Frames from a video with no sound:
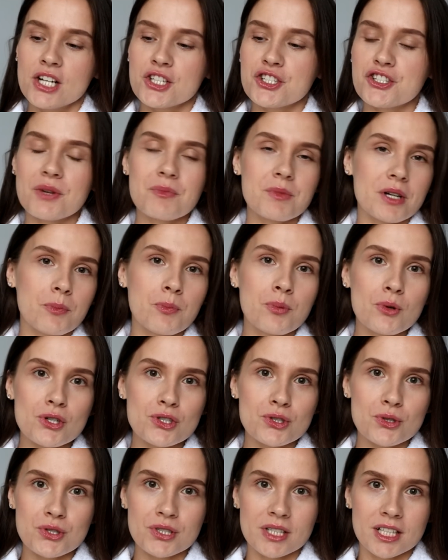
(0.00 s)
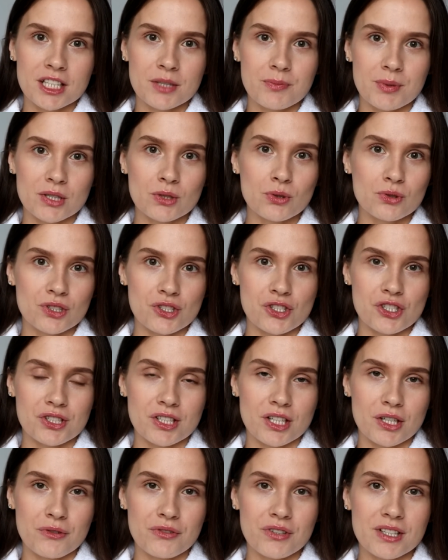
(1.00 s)
Чем я пользуюсь, какие продукты
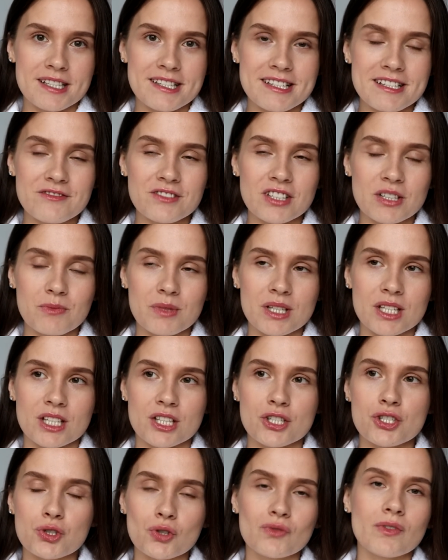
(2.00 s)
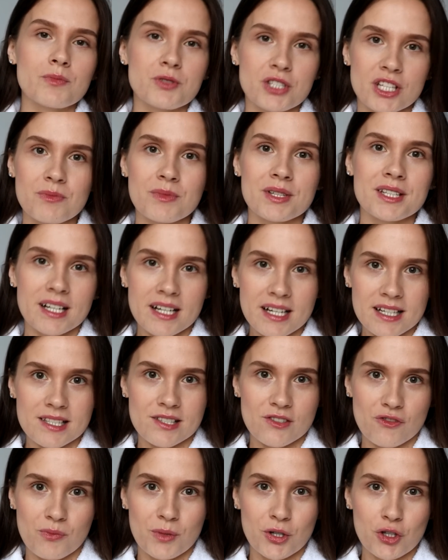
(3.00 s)
считаю эффективными и что вообще
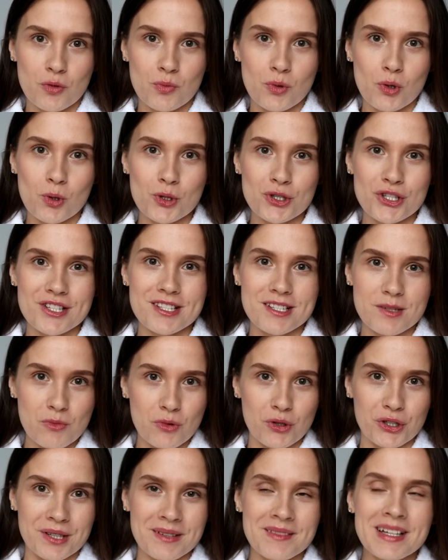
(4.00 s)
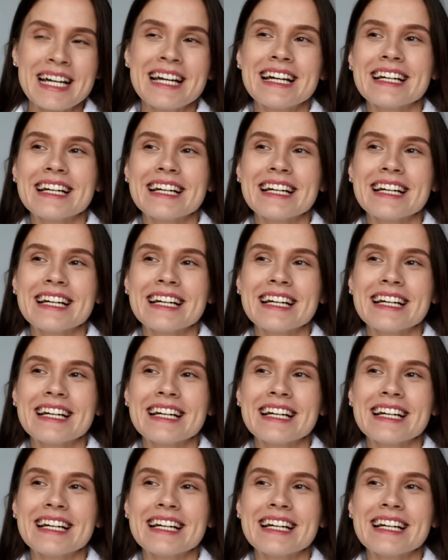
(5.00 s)
меняется в моем уходе зимой.